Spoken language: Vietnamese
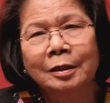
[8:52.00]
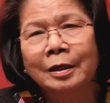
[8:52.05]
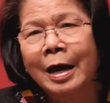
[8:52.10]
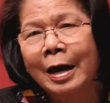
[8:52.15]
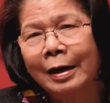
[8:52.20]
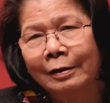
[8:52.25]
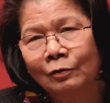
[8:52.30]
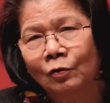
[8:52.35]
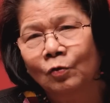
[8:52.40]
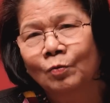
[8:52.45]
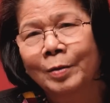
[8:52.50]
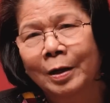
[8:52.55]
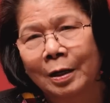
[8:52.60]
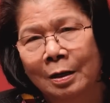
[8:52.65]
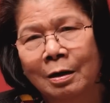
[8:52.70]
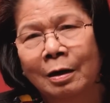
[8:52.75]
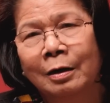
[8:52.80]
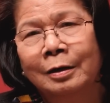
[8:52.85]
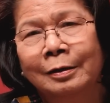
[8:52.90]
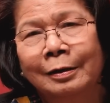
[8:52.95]
giác của mình
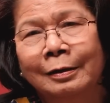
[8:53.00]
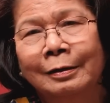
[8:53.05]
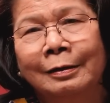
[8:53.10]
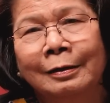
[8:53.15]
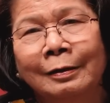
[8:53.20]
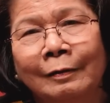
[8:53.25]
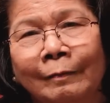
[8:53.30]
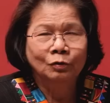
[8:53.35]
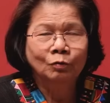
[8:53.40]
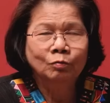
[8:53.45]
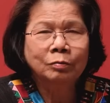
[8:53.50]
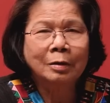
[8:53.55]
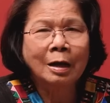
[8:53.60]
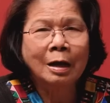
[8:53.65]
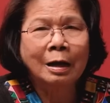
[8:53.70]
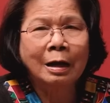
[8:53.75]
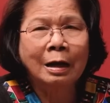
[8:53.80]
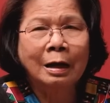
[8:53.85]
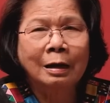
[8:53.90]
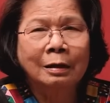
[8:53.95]
hết chúng
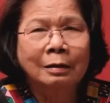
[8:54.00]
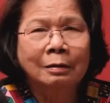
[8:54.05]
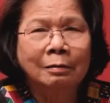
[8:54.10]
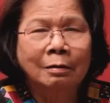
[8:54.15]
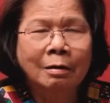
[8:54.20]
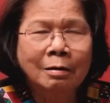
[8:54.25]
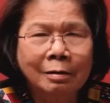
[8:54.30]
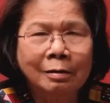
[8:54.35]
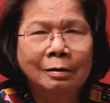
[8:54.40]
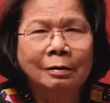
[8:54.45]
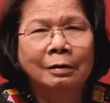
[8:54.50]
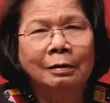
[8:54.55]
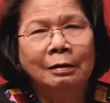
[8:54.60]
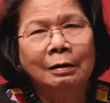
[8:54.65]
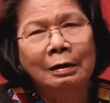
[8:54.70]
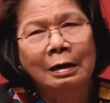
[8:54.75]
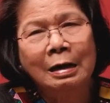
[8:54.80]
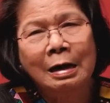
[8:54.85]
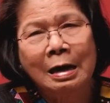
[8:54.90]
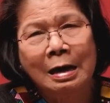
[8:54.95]
ta rất
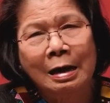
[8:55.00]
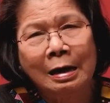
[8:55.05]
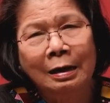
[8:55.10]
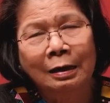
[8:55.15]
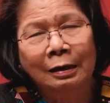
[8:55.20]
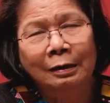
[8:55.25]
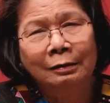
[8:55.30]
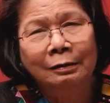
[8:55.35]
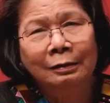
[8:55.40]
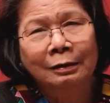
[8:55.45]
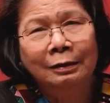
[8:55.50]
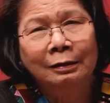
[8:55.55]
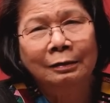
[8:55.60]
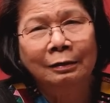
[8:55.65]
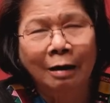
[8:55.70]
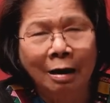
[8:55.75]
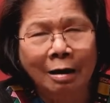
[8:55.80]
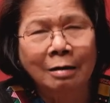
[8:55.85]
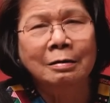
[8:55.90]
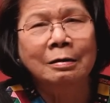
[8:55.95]
là
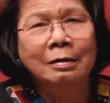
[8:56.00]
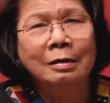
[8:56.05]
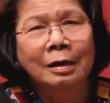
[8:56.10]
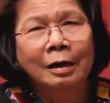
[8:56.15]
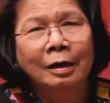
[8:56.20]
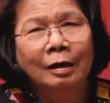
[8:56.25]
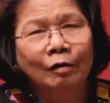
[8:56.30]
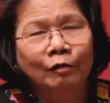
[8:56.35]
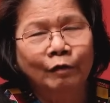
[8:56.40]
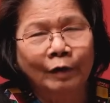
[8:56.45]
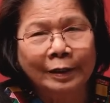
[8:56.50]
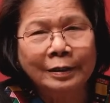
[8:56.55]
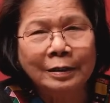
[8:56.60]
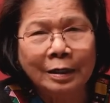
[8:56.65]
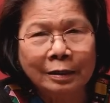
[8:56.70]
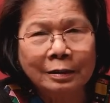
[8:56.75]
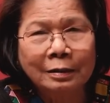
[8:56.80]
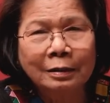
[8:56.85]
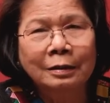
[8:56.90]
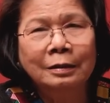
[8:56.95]
cần phải
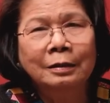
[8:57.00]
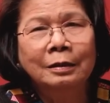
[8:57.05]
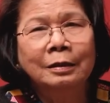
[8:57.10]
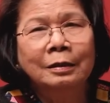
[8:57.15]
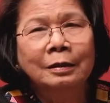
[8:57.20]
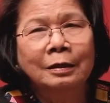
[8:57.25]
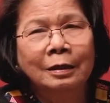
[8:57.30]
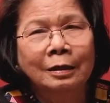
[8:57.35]
để ý